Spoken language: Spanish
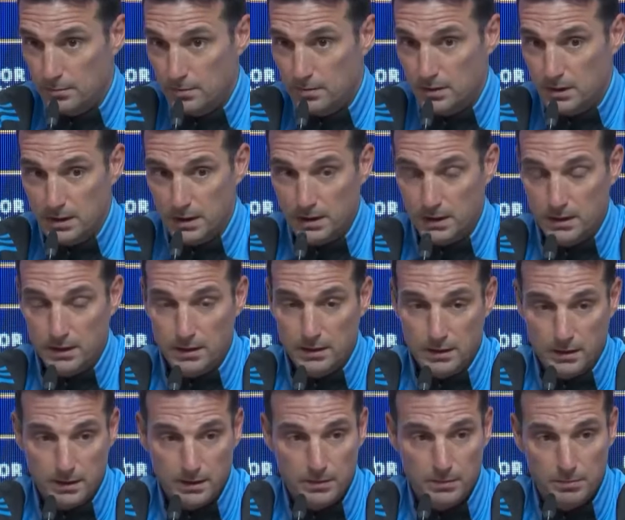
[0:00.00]

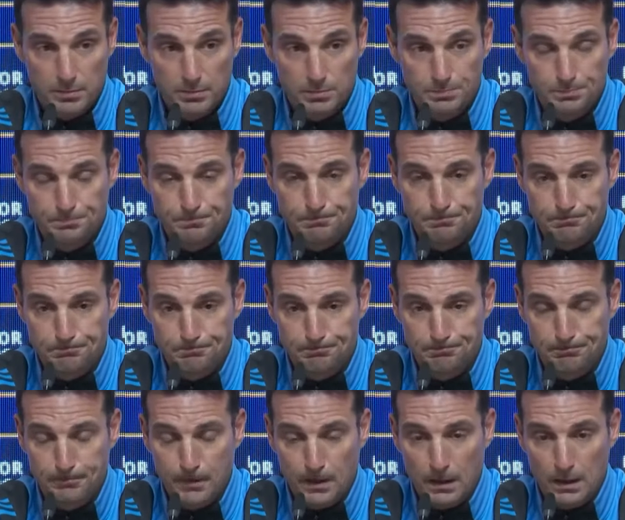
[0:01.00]
Eh,
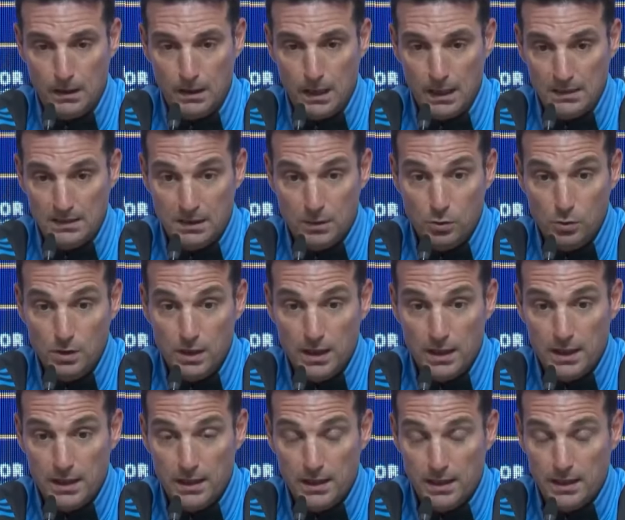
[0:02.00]
y la segunda
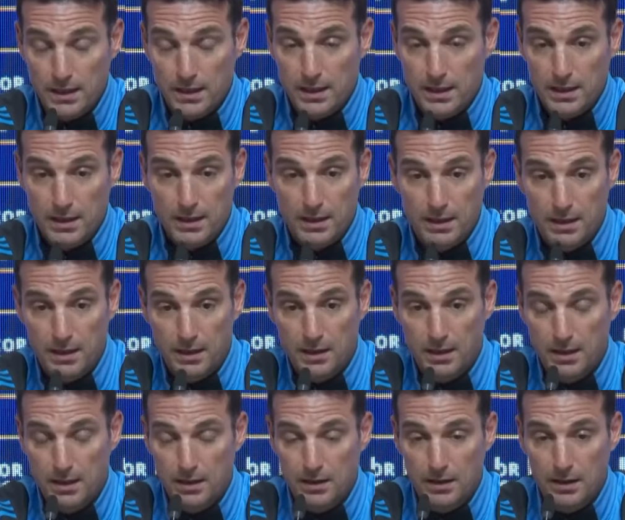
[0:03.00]

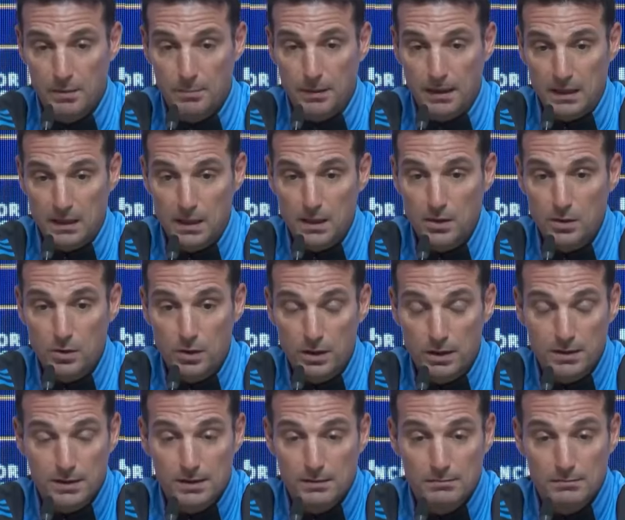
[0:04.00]
de, del partido es